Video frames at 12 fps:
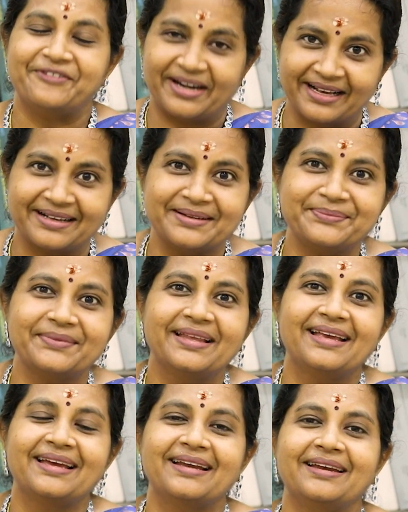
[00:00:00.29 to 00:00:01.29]
வணக்கம்
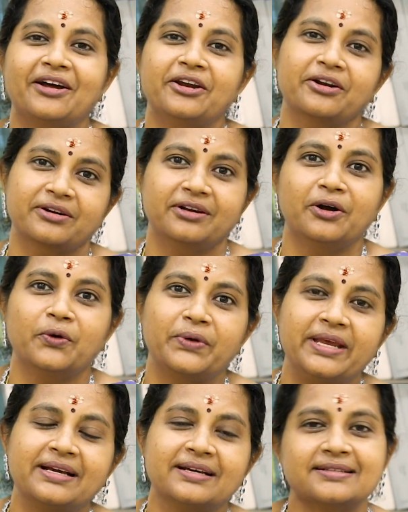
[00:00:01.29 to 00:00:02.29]
நான் டாக்டர்
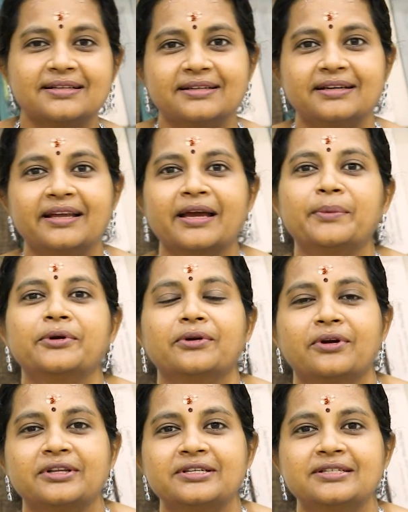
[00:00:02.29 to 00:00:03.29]
கௌரி கன்சல்டன்ட்
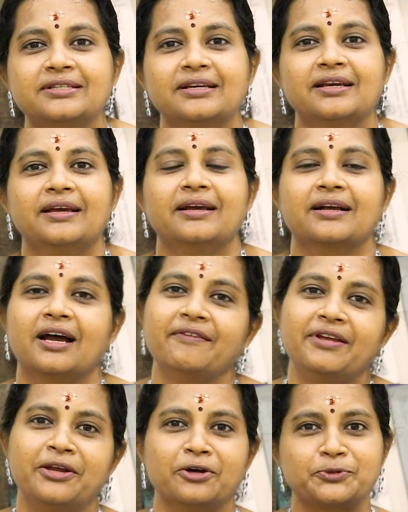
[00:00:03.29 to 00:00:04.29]
டயபட்டாலஜிஸ்ட்
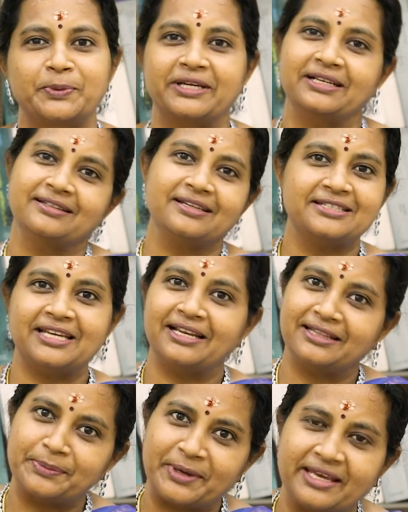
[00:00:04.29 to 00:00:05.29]
காவேரி ஹாஸ்பிட்டல்
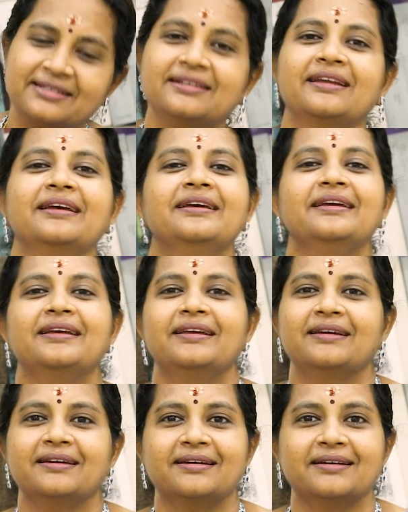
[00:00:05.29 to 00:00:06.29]
திருச்சியிலேருந்து பேசுகிறேன்
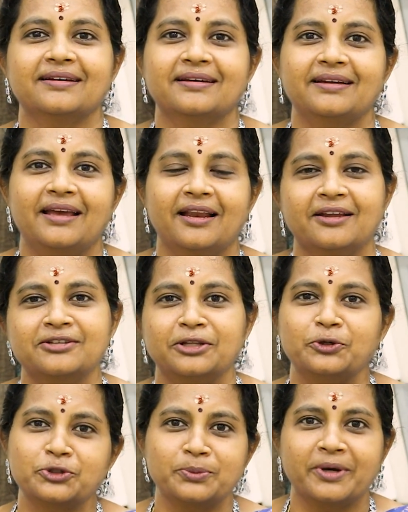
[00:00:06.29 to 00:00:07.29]
எல்லோரும்
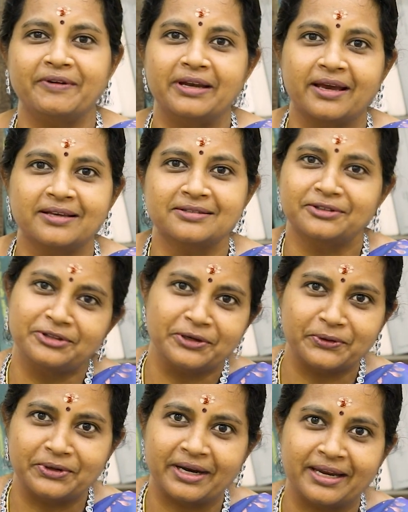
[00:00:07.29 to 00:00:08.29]
சந்தோஷமாக விநாயகர் சதுர்த்தி
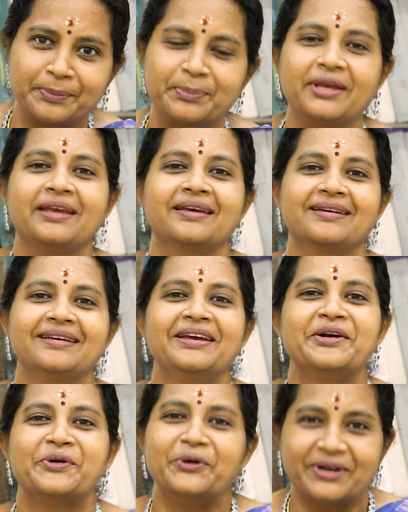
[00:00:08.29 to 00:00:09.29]
கொண்டாடிருப்பீங்க
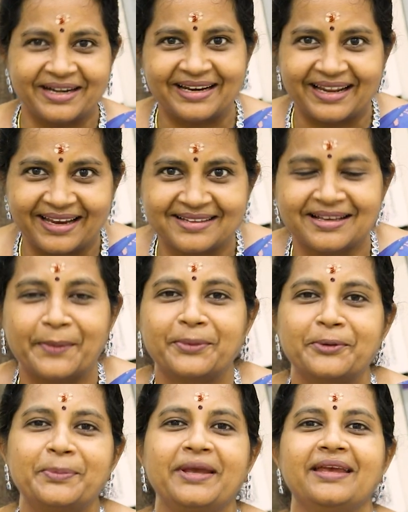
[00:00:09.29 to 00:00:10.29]
கொழுக்கட்டை நிறையா
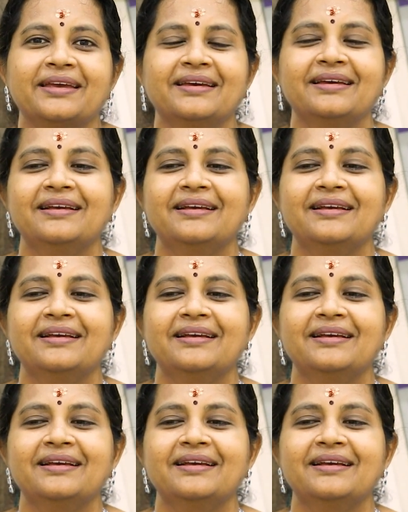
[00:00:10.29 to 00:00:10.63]
சாப்பிட்ருப்பீங்க